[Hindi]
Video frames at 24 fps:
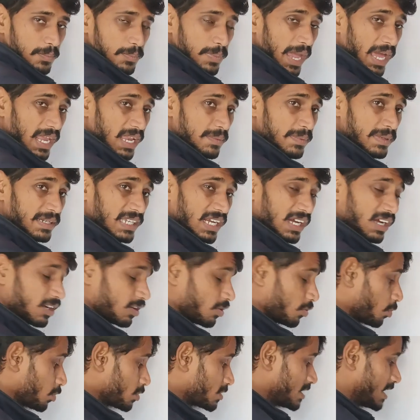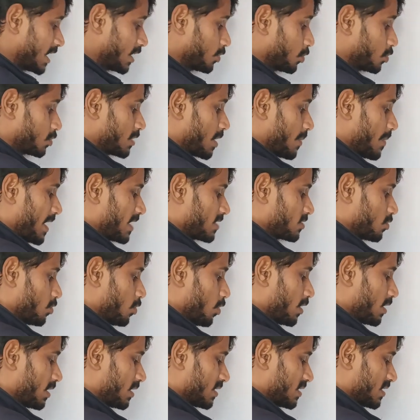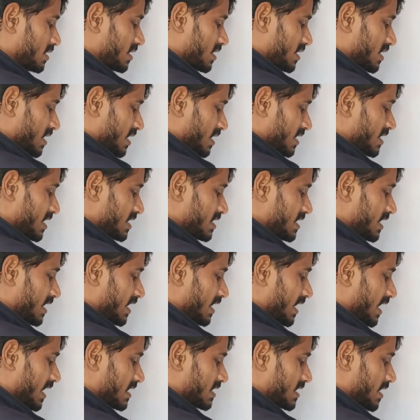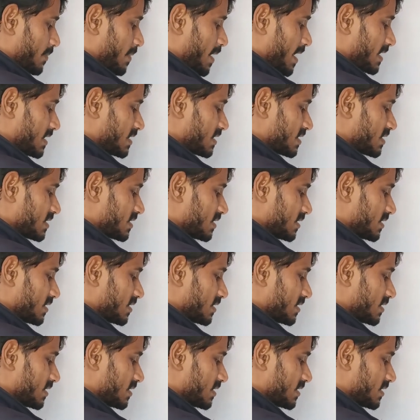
प्यारे बेटा कुछ एक दो समास और जैसे नए समास